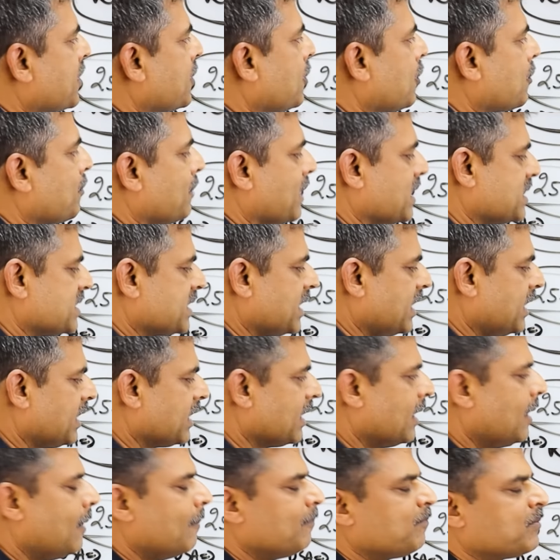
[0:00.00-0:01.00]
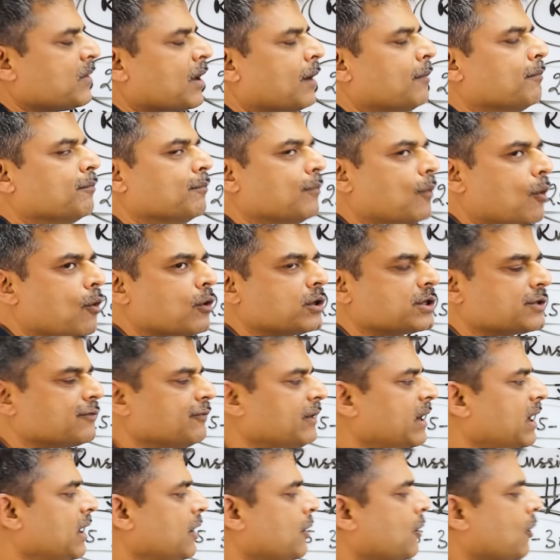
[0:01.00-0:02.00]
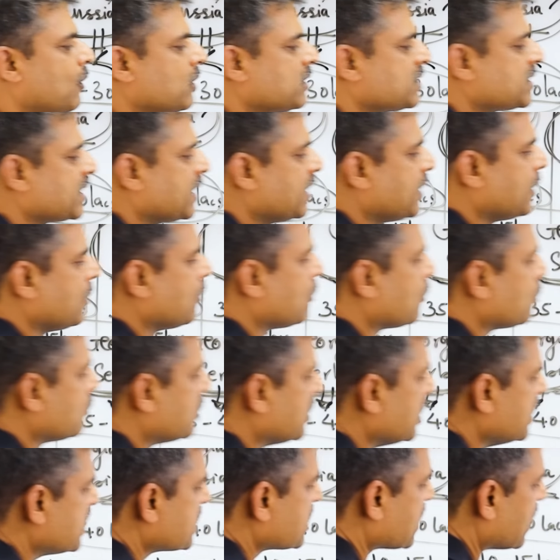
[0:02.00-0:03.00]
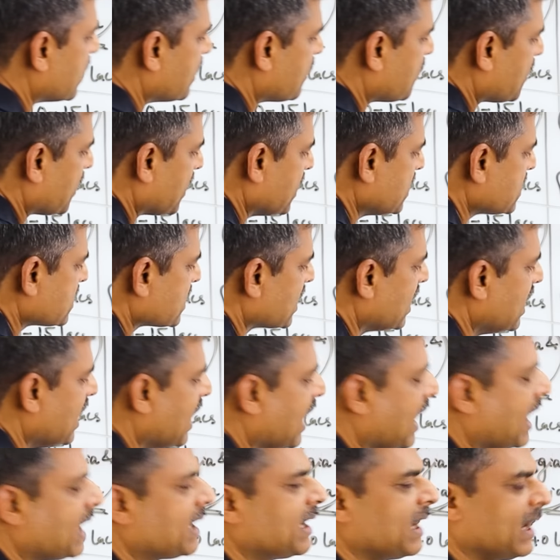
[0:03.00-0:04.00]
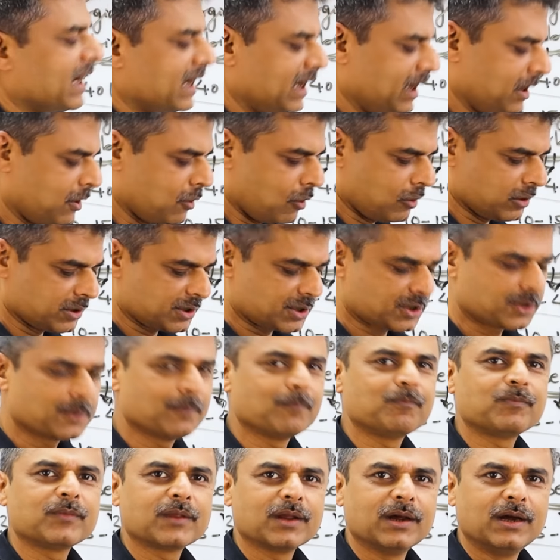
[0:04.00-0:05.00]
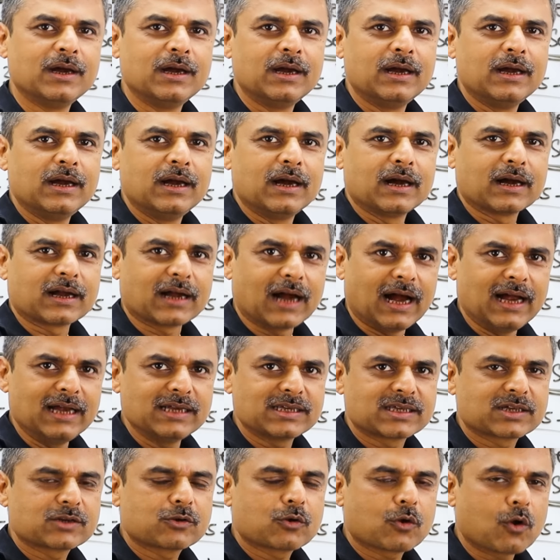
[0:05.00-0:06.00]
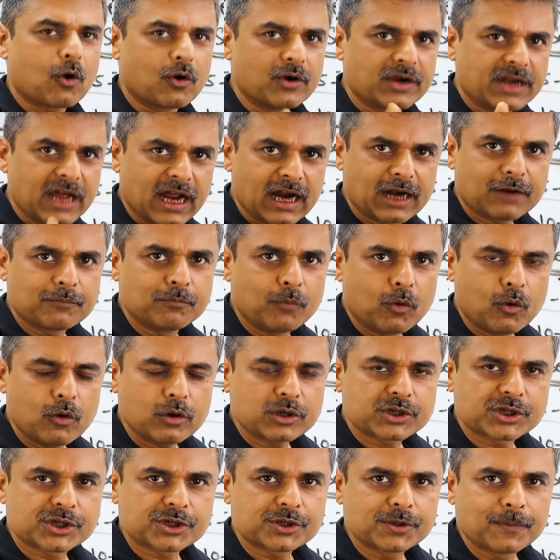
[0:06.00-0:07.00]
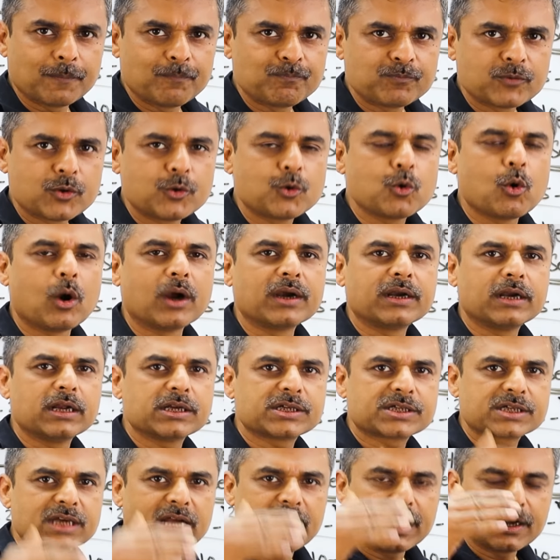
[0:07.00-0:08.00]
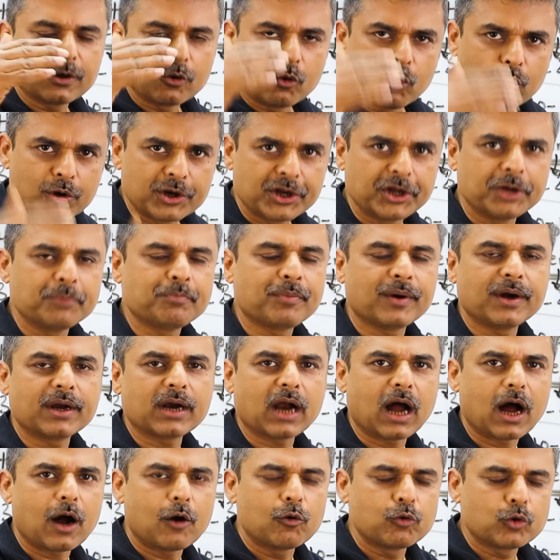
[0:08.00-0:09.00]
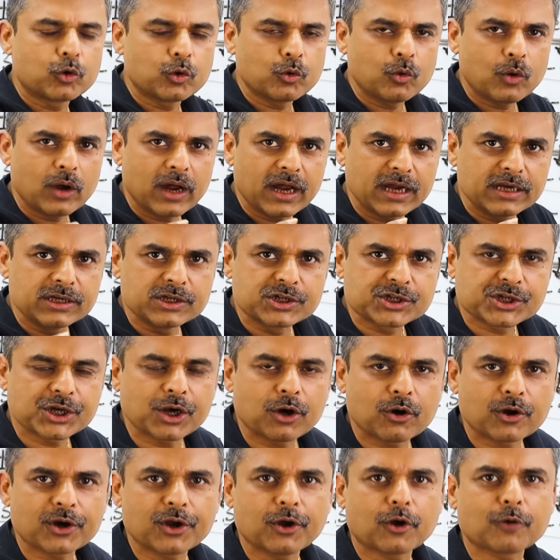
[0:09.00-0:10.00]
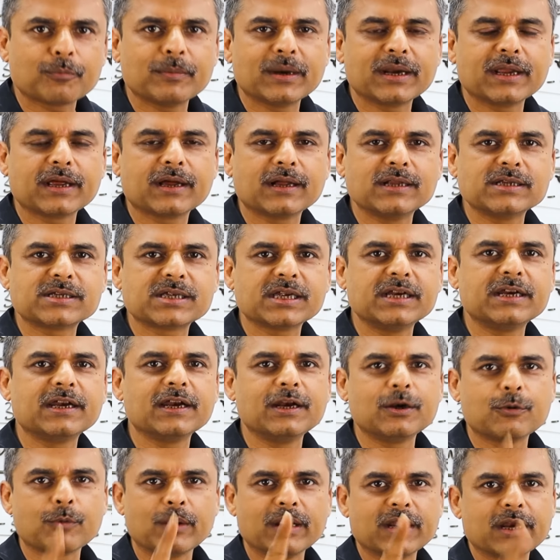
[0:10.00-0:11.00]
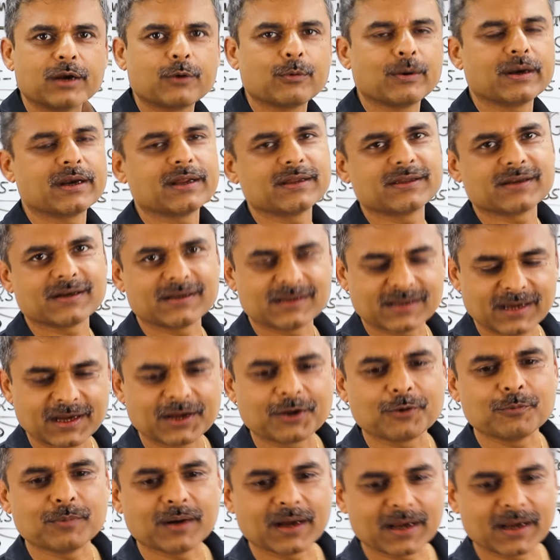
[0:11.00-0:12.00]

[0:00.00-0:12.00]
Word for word: पर योर बजट मोक्ष विल नॉट सेंड यू टू दीज कंट्रीज एट एनी कॉस्ट guys टू अंडरस्टैंड गो डीपर हाउ टू how योर मेडिकल सीट इन ट्वेंटी ट्वेंटी थ्री थैंक यू